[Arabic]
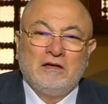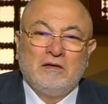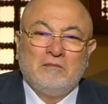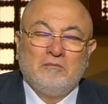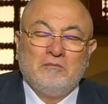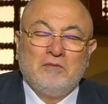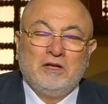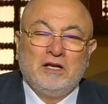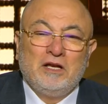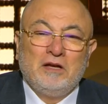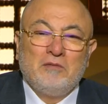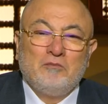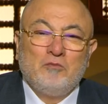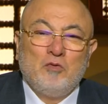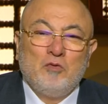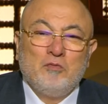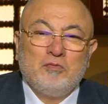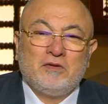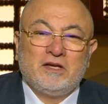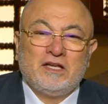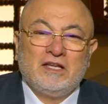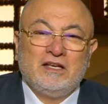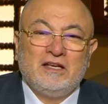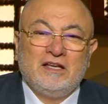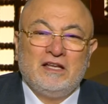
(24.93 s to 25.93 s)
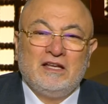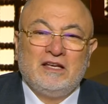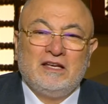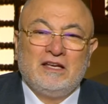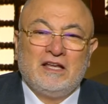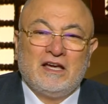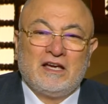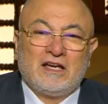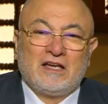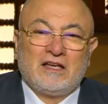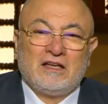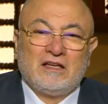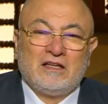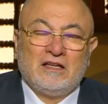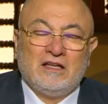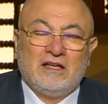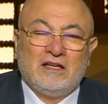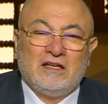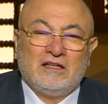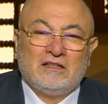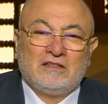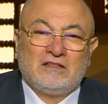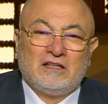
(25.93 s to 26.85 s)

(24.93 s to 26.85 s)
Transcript: من الممكن إنك آه،